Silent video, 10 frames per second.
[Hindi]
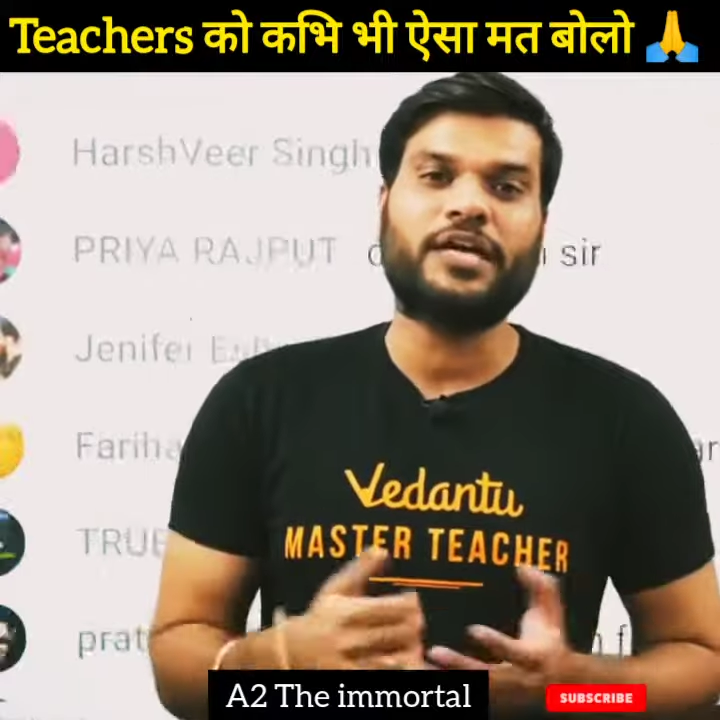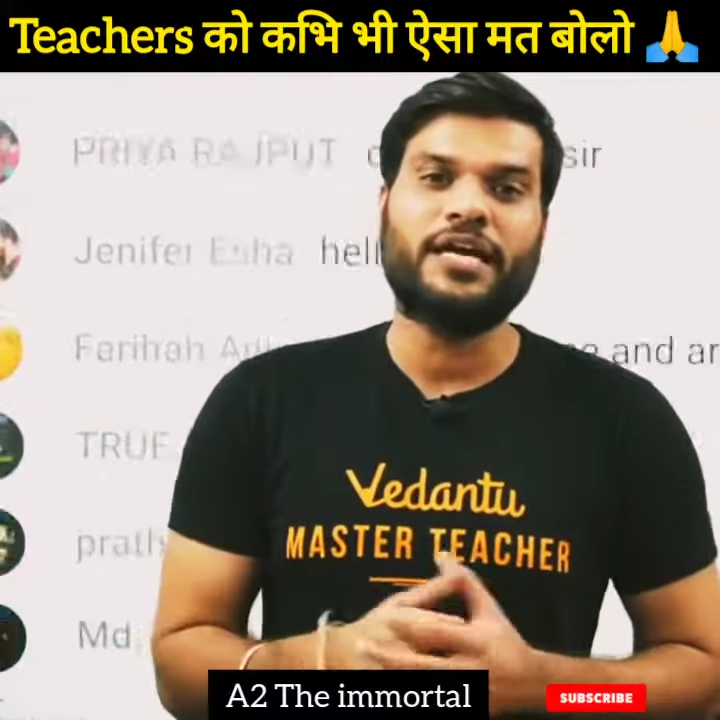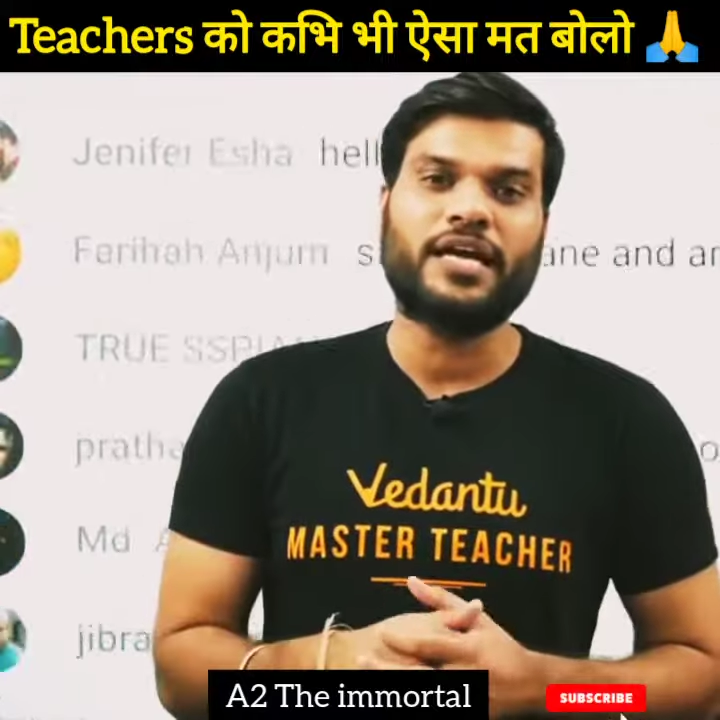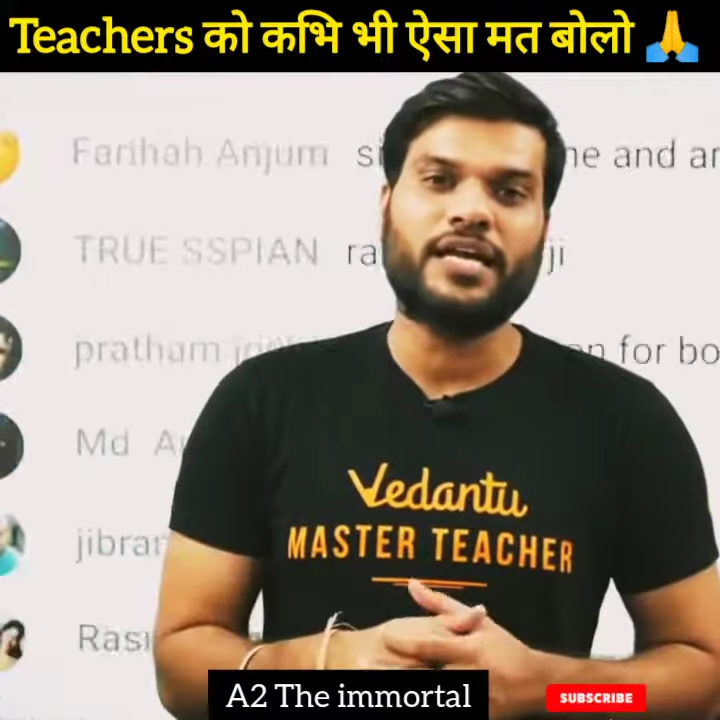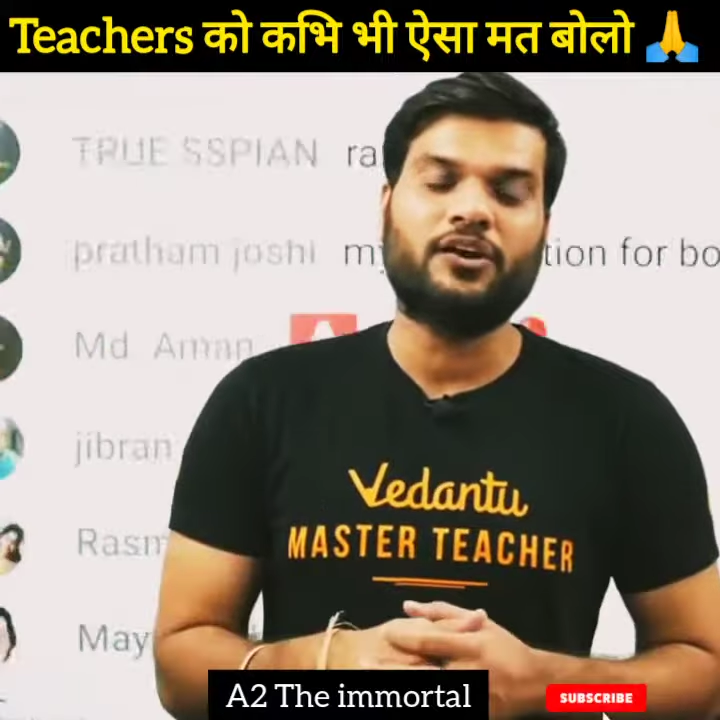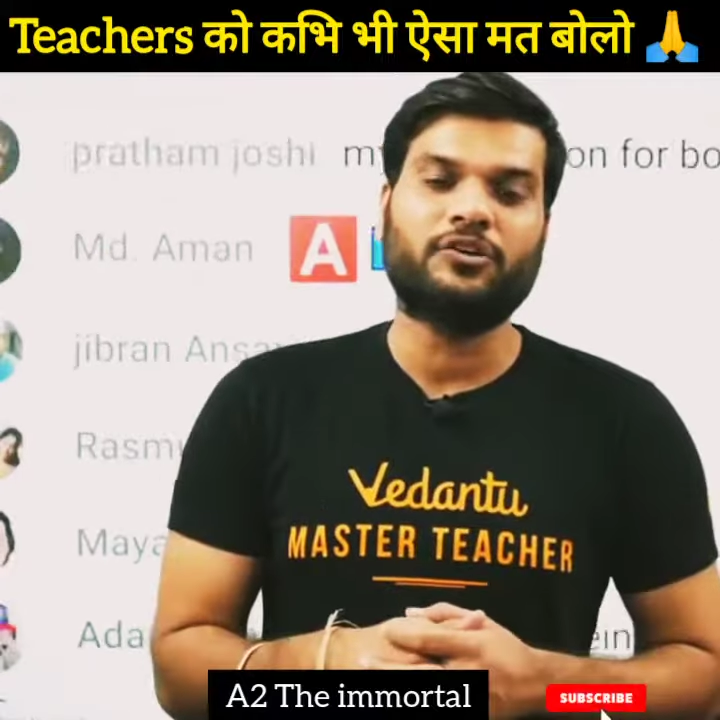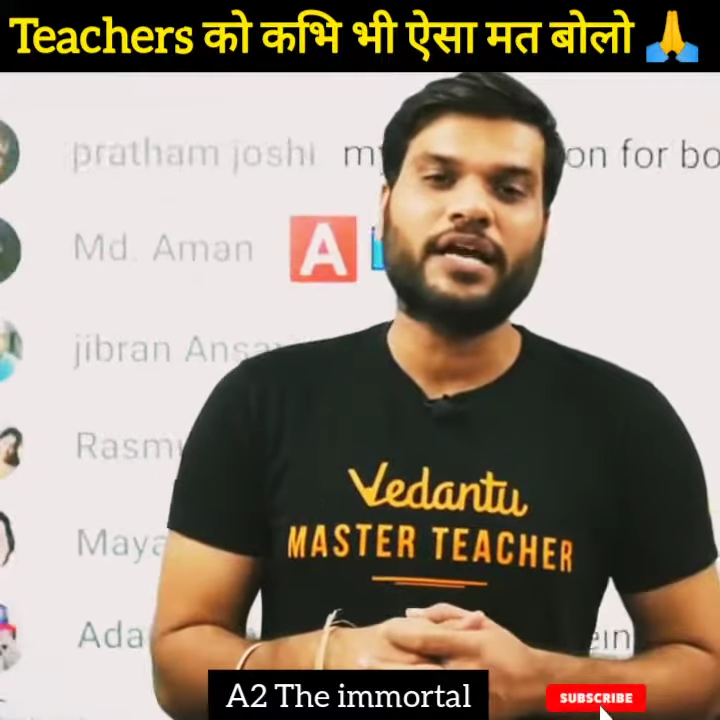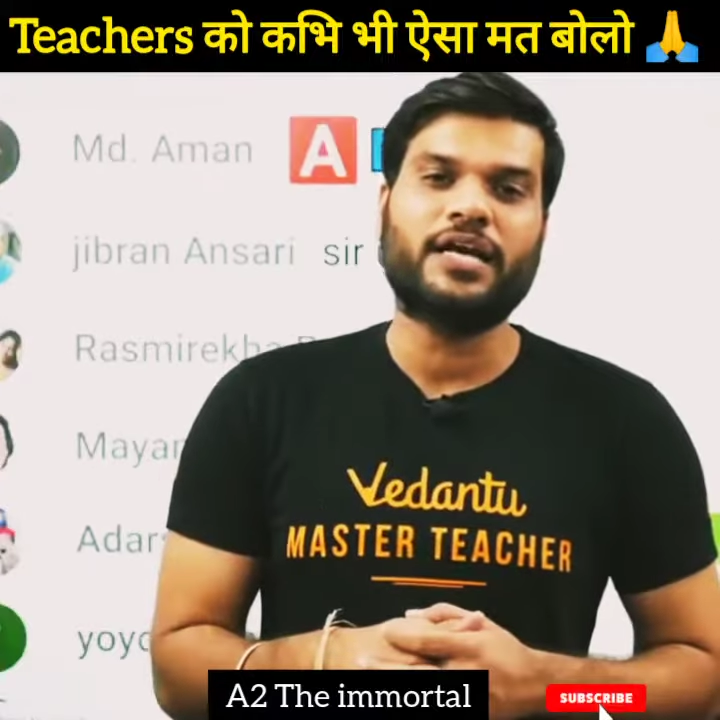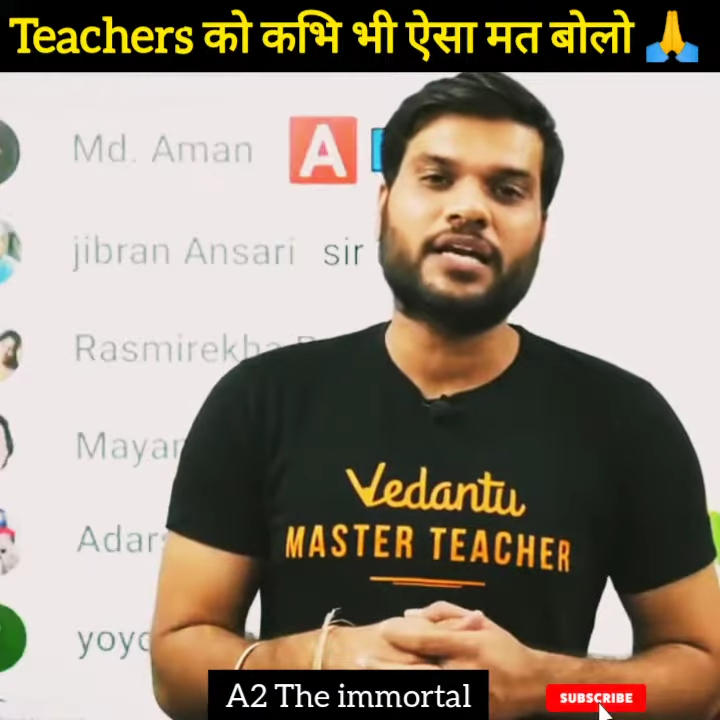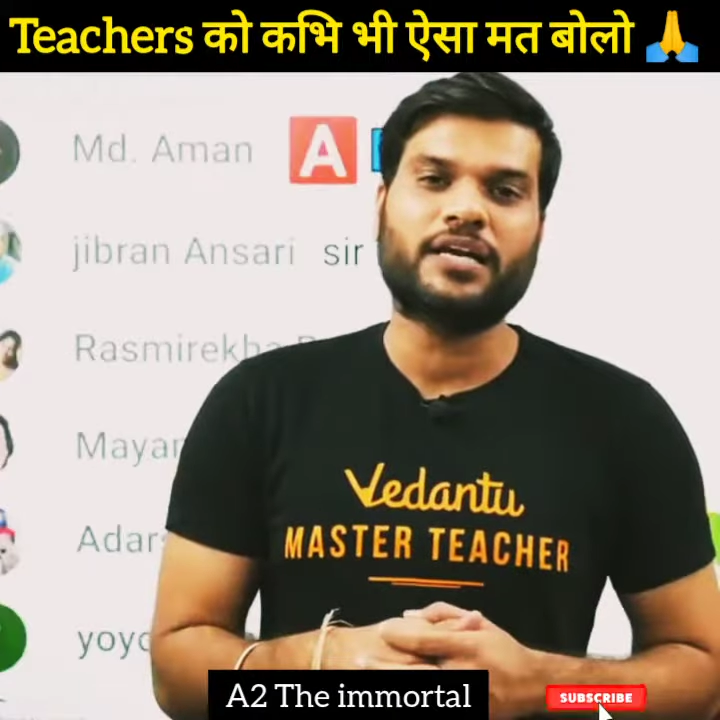कोई क्या ही कह लेगा और
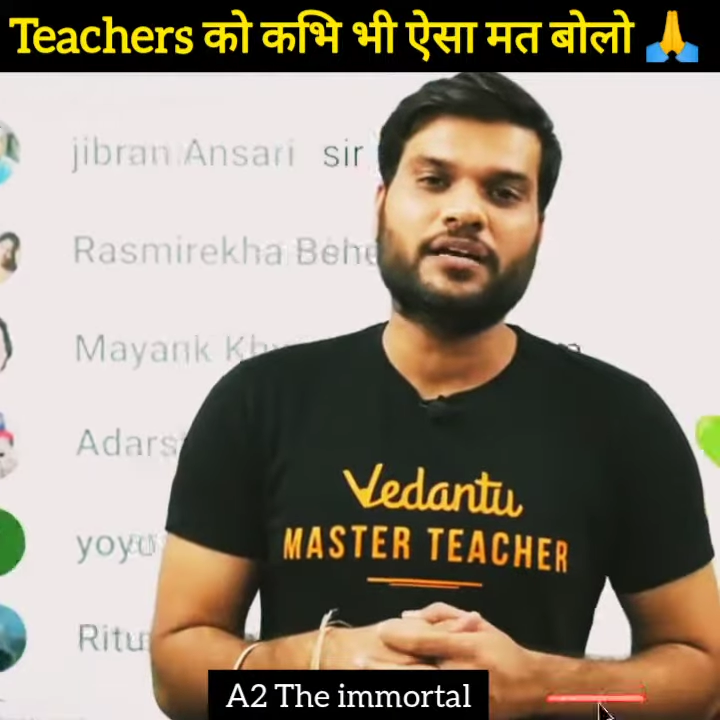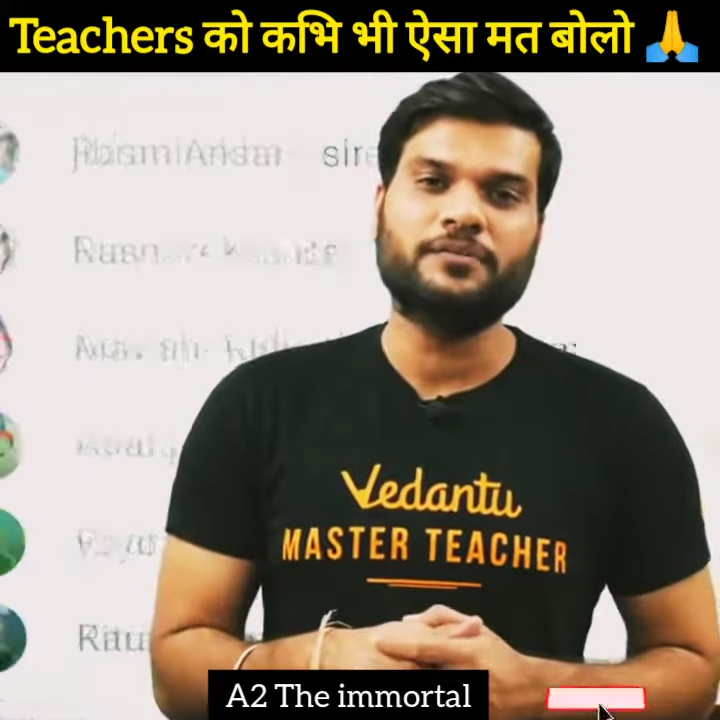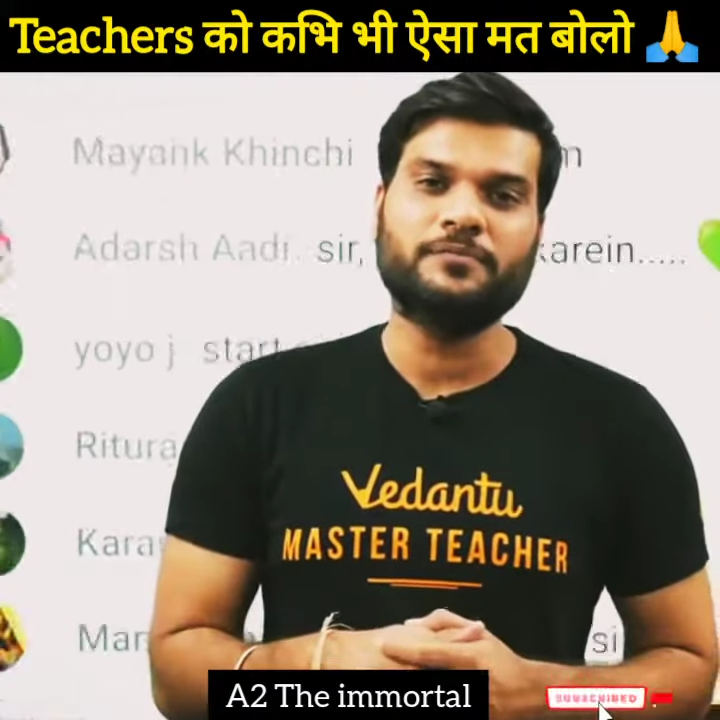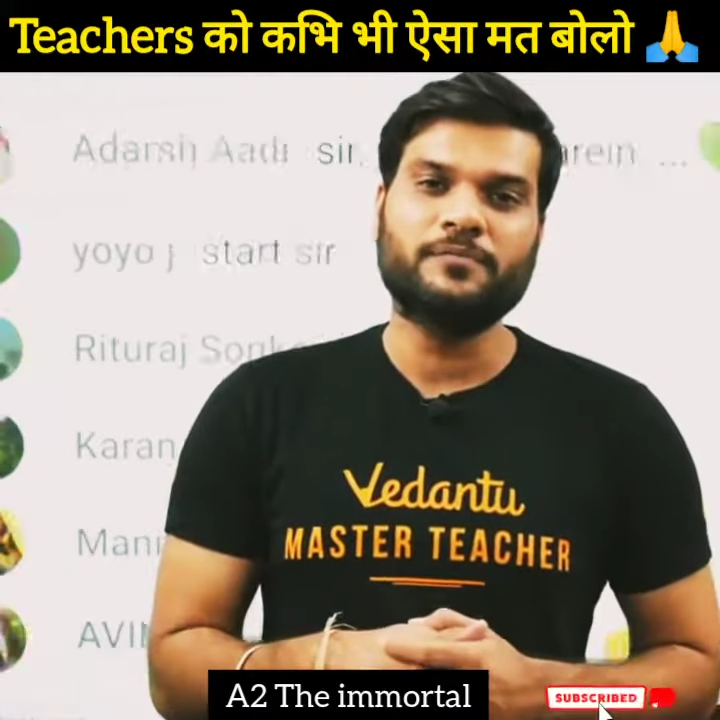क्या ही कर लेगा